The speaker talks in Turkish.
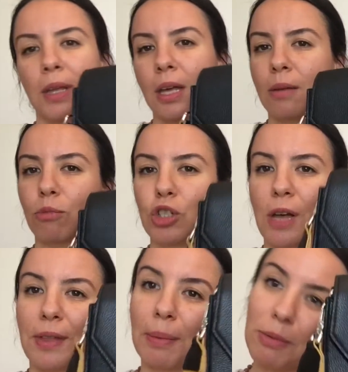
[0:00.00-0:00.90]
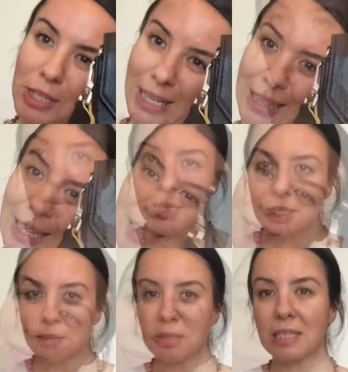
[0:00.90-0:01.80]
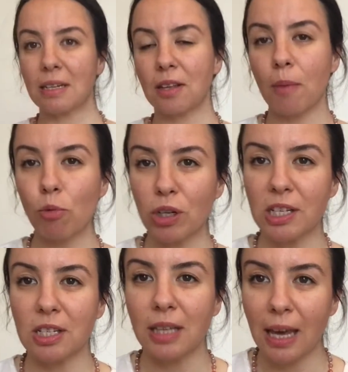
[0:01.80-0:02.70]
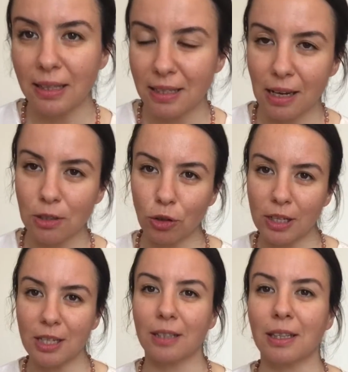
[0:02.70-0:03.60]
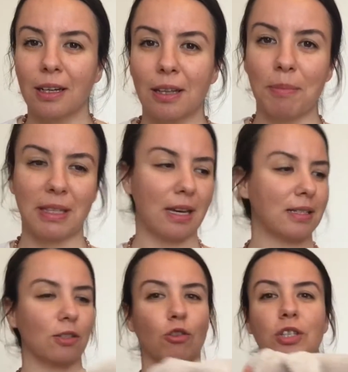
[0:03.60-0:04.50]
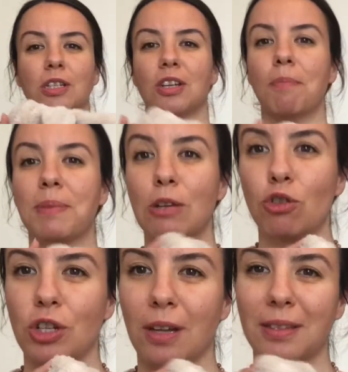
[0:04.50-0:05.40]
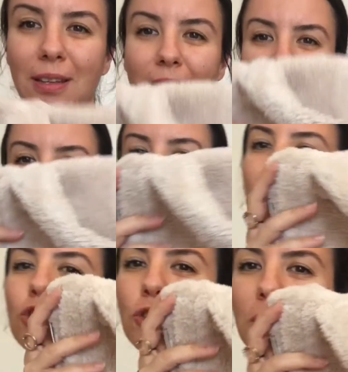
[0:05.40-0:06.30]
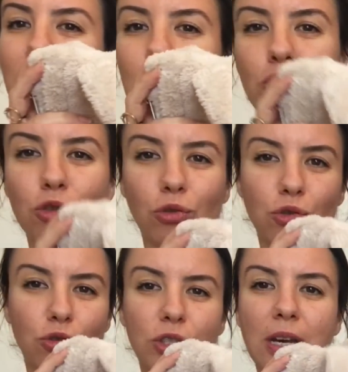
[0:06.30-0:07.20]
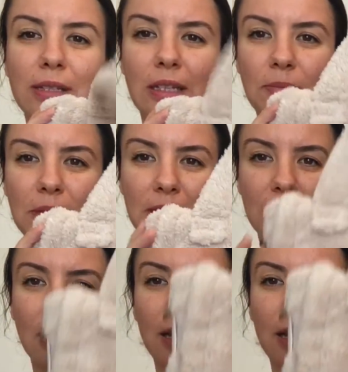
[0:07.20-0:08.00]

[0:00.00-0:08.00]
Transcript: Bu çantamda bu şekilde. Ve şimdi sırada bu kışın en trend olan çantalardan bir tanesini göstereceğim. Peruş çantalar. Şunları biliyorsunuzdur zaten hepinizde.